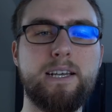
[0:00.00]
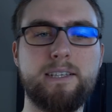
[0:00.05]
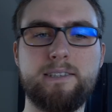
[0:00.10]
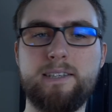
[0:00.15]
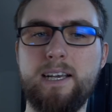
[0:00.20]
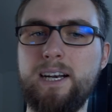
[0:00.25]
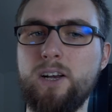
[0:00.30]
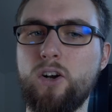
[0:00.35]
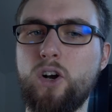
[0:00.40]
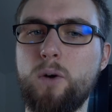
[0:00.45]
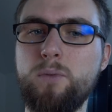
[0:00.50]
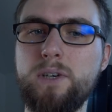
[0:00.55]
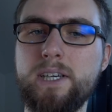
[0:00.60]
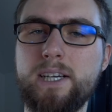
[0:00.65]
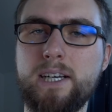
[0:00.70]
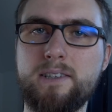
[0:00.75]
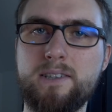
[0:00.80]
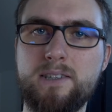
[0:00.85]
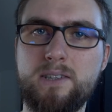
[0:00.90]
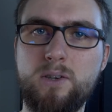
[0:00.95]

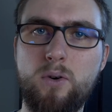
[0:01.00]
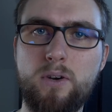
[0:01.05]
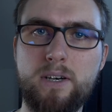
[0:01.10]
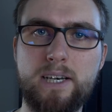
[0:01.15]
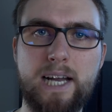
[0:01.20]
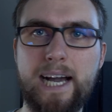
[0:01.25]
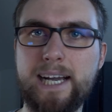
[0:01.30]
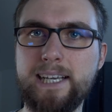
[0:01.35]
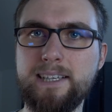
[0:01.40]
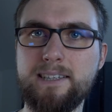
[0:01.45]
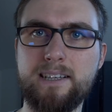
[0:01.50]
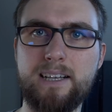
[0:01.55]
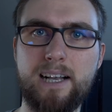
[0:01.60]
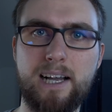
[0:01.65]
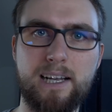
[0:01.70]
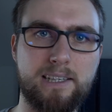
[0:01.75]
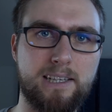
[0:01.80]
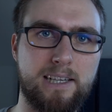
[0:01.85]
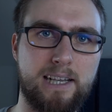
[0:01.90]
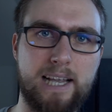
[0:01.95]
Telekommunikation,
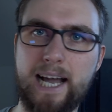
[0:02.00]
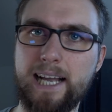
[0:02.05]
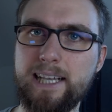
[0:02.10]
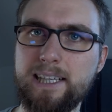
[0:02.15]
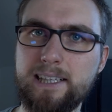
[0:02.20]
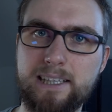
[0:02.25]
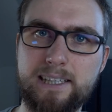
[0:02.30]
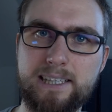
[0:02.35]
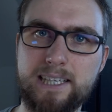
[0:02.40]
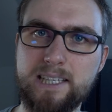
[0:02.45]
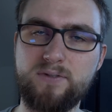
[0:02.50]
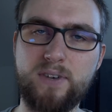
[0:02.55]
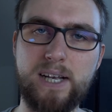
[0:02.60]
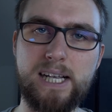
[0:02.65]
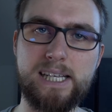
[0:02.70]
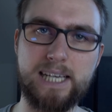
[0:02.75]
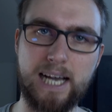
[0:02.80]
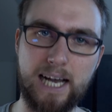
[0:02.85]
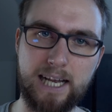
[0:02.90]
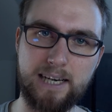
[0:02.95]
Einzelhandel, Handel, das
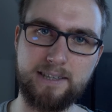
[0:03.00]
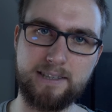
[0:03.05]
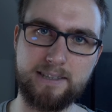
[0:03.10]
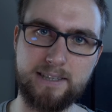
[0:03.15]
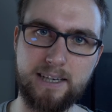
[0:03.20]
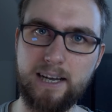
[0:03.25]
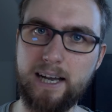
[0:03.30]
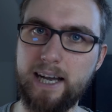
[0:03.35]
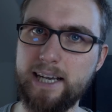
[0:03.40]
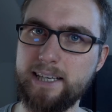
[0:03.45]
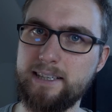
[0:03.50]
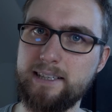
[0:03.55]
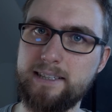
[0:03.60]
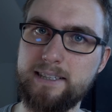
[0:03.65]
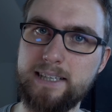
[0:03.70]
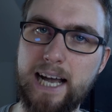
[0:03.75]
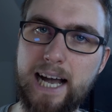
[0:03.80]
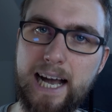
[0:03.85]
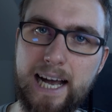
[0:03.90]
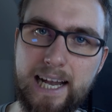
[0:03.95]
fällt alles da rein. Die
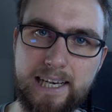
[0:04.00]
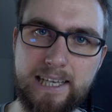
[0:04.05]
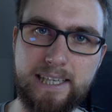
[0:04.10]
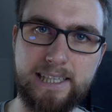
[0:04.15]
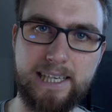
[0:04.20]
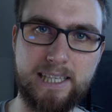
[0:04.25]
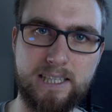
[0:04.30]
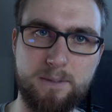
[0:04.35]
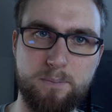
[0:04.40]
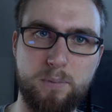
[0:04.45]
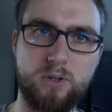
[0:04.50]
sind alle jetzt